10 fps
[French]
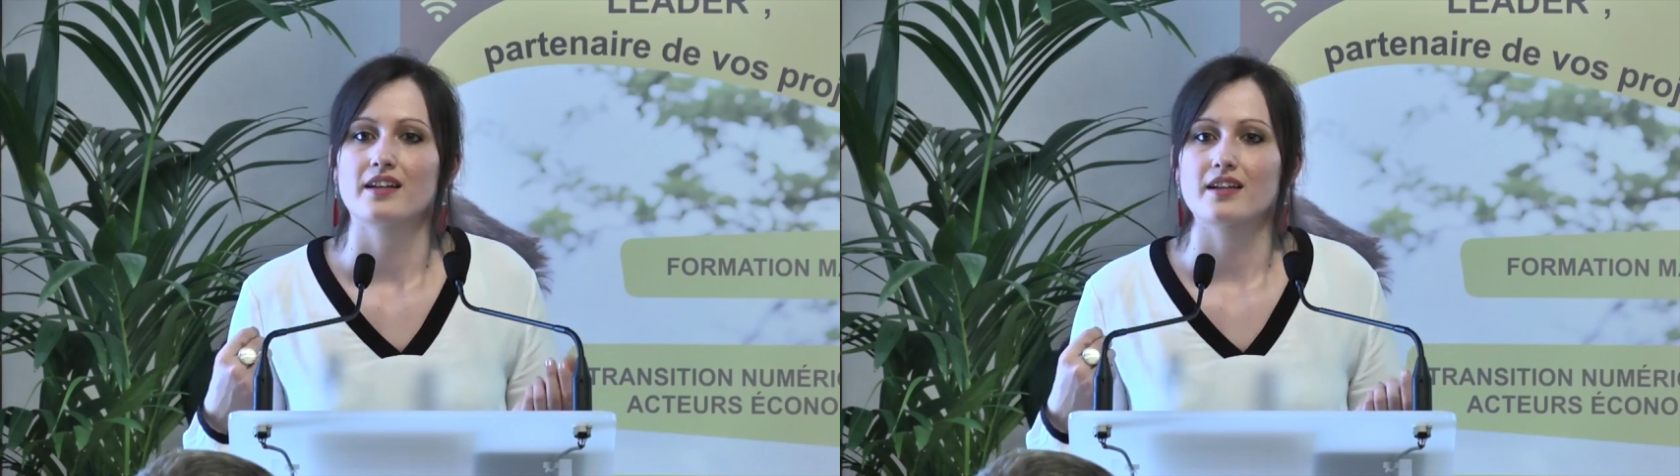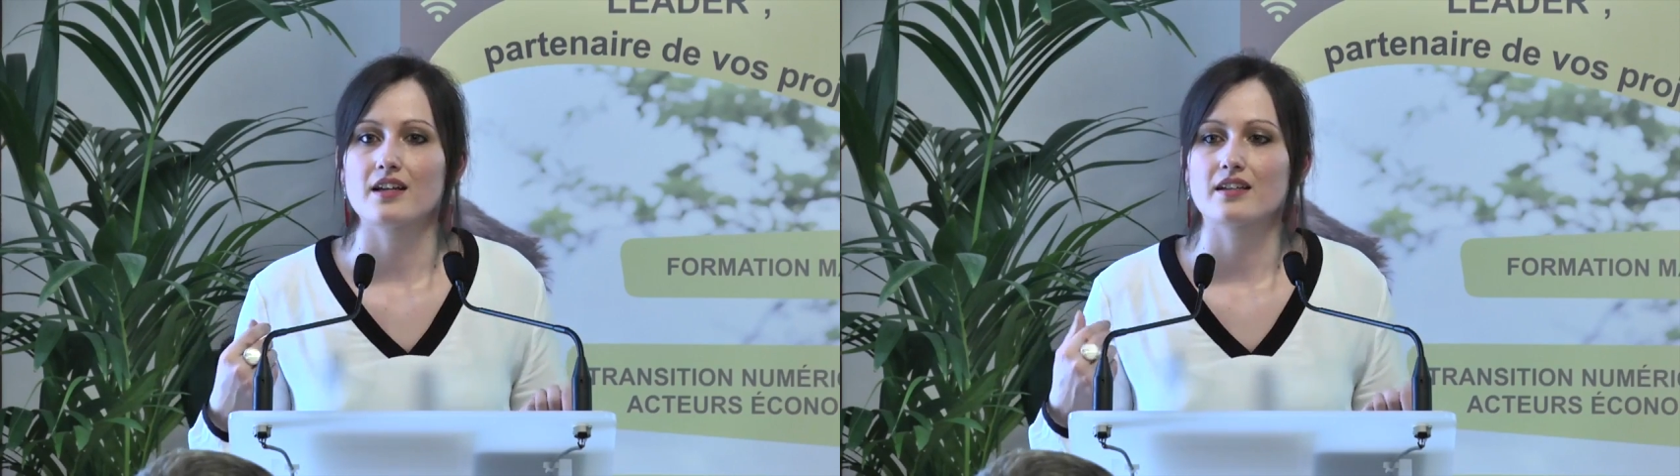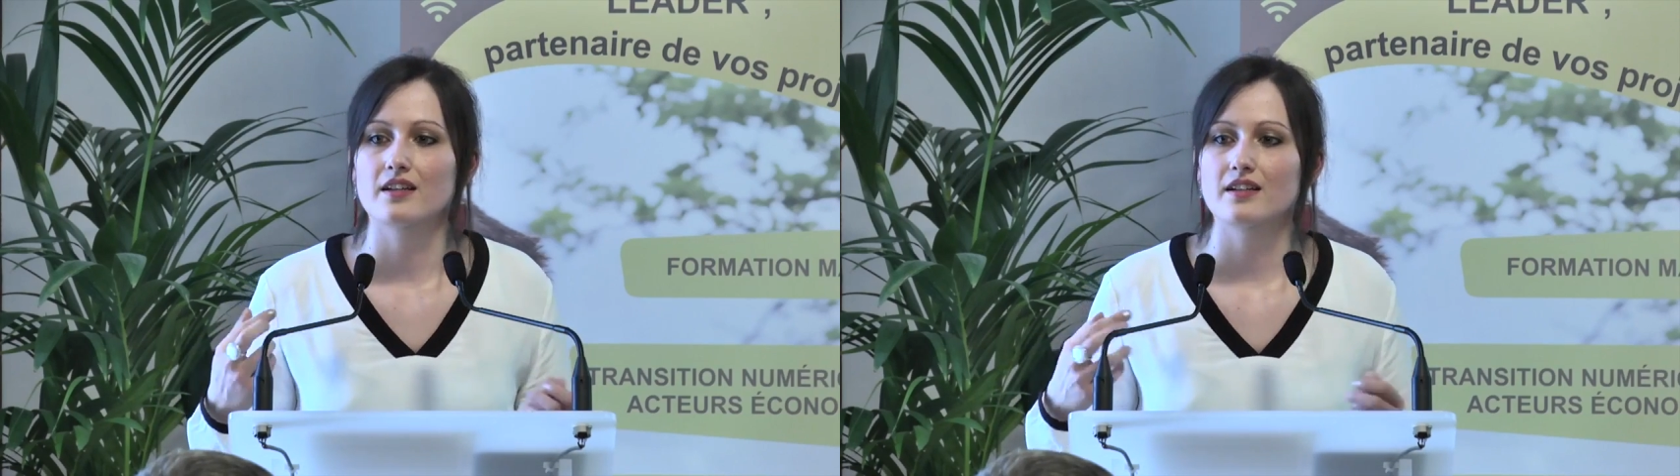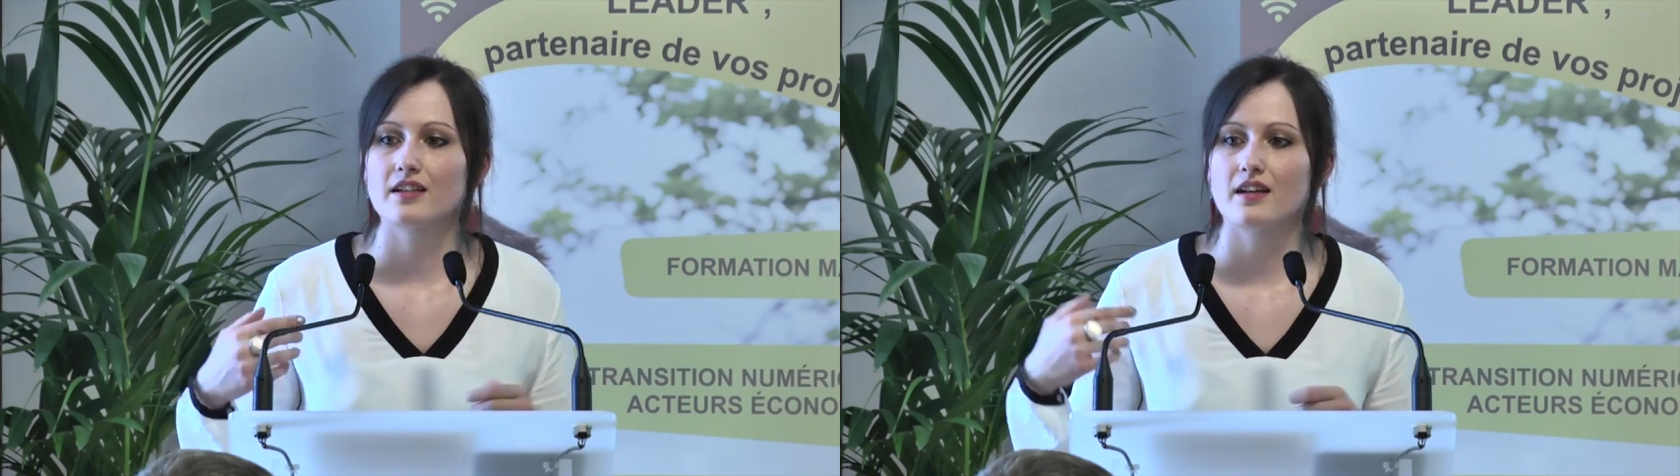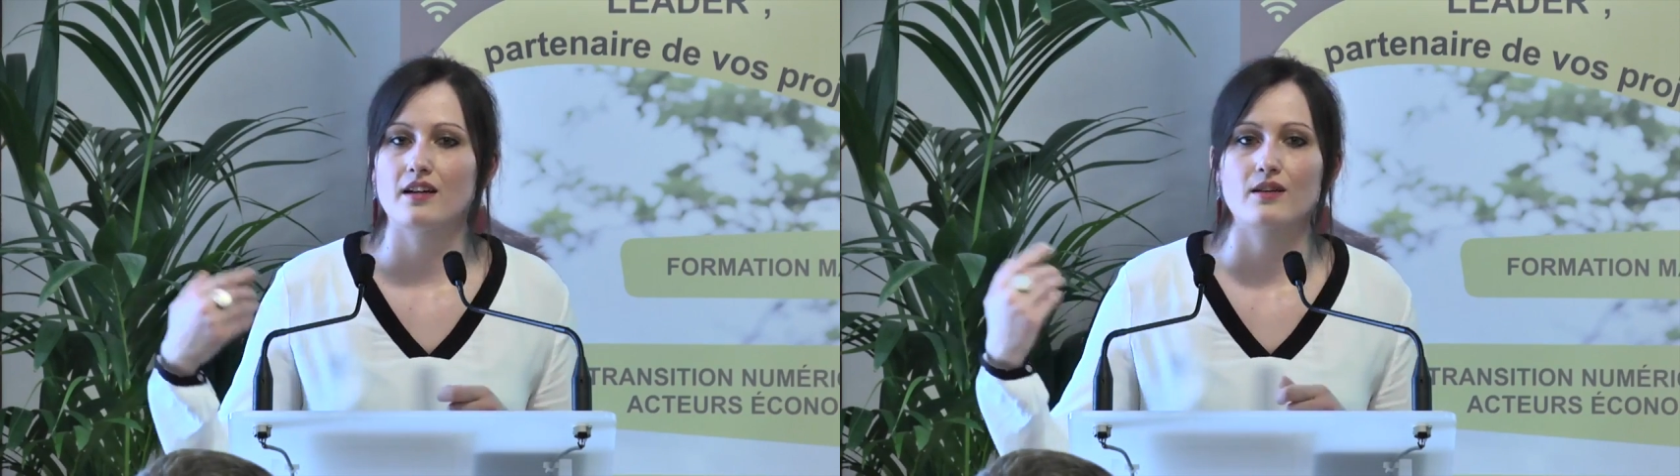Quelqu'un qui
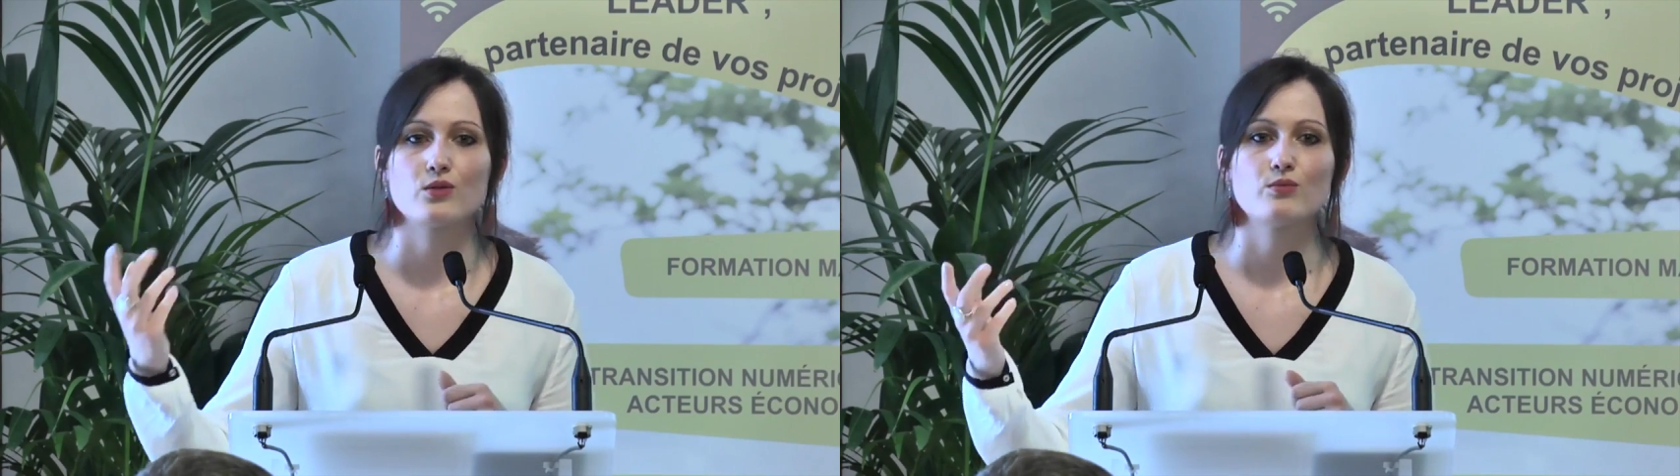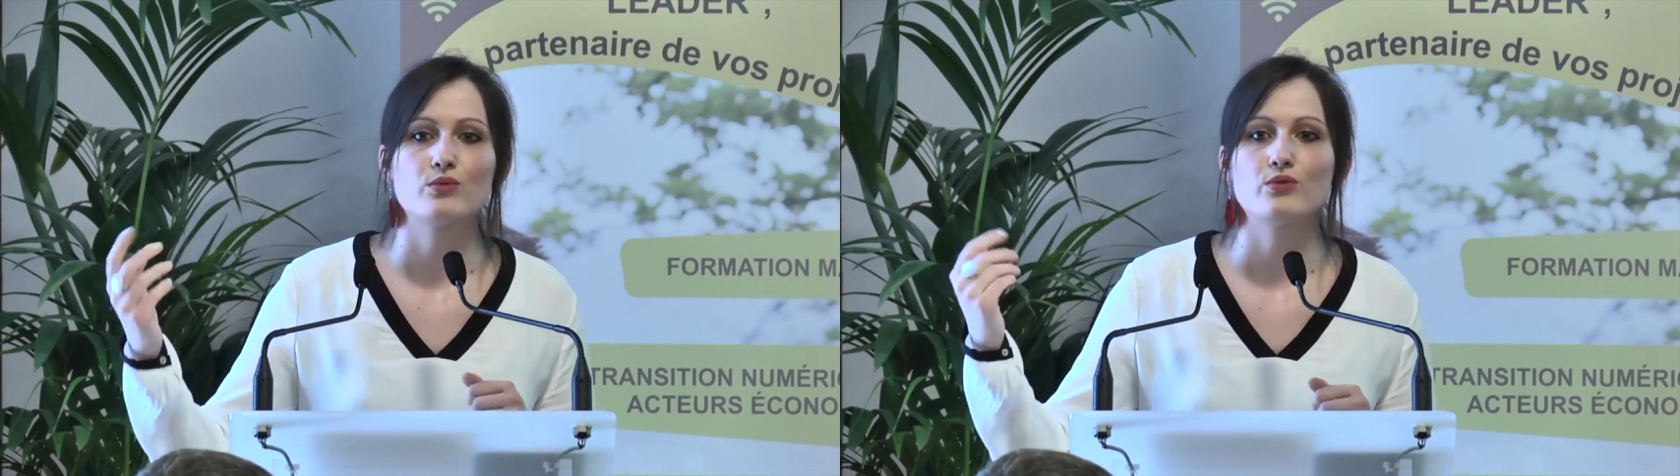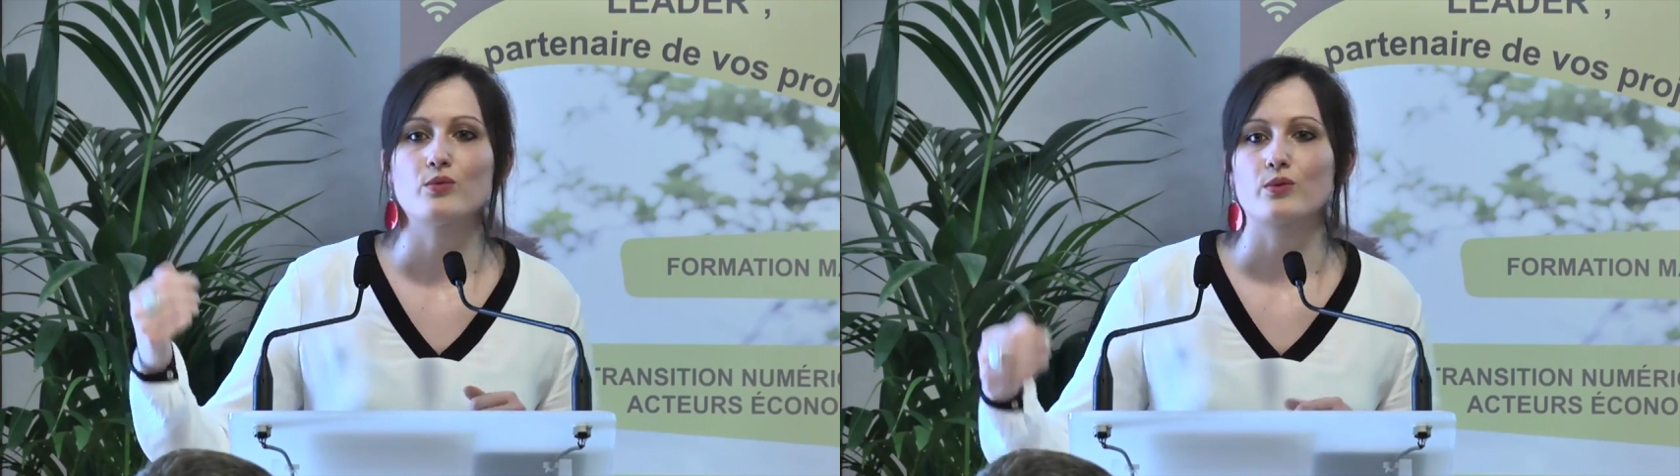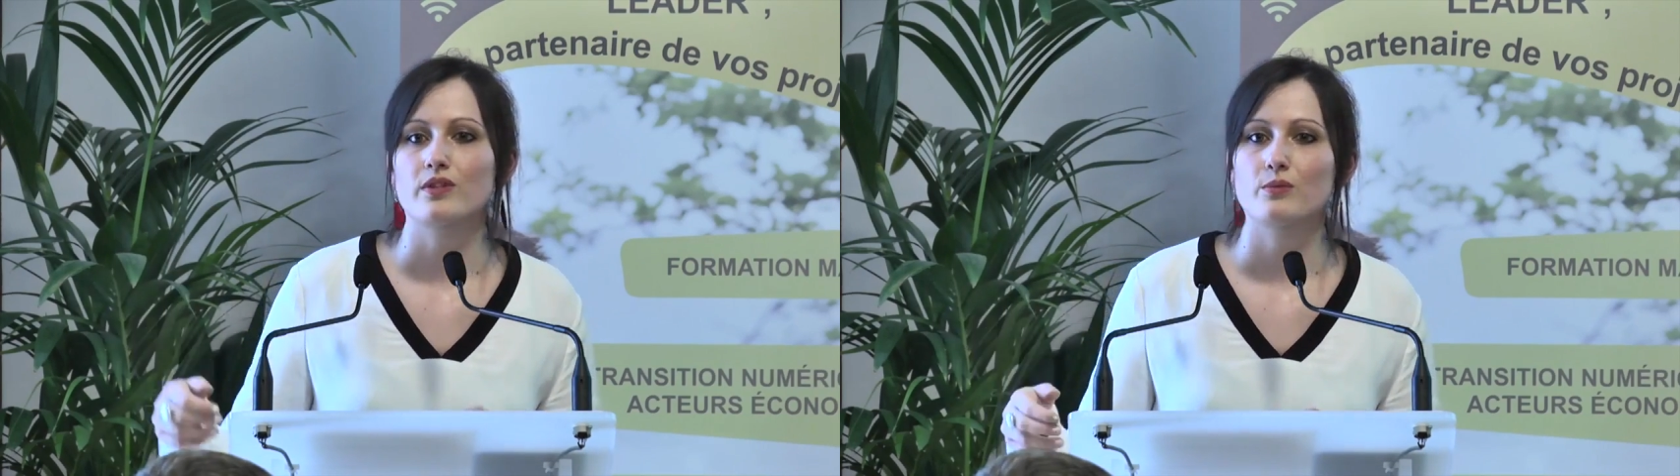est à l'autre bout du monde,